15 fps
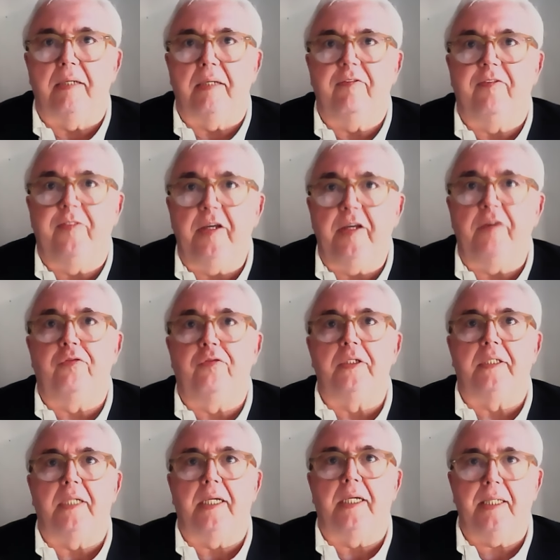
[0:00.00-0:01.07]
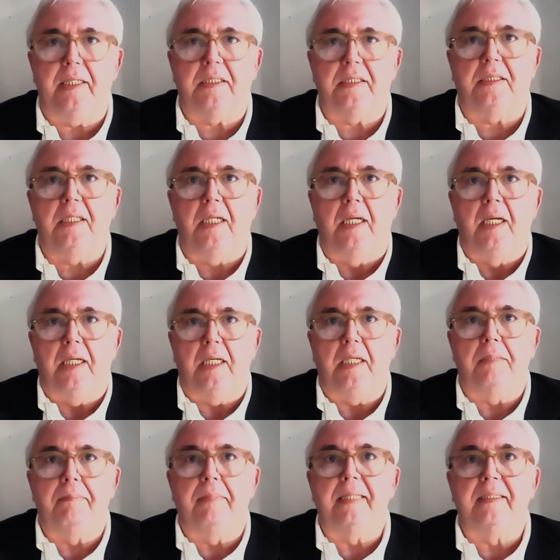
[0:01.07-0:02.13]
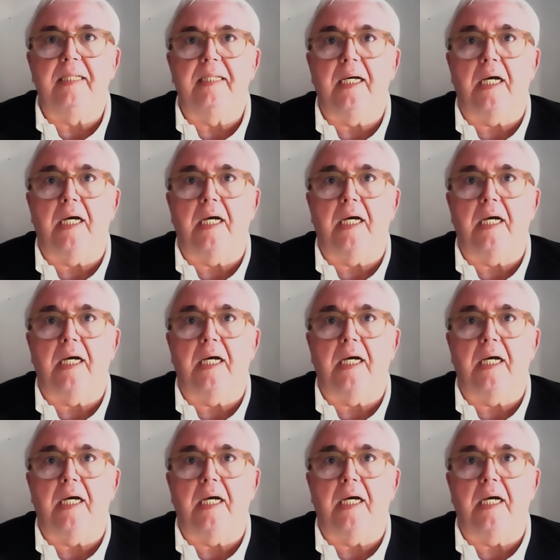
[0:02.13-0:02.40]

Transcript: Vivo interesse em manter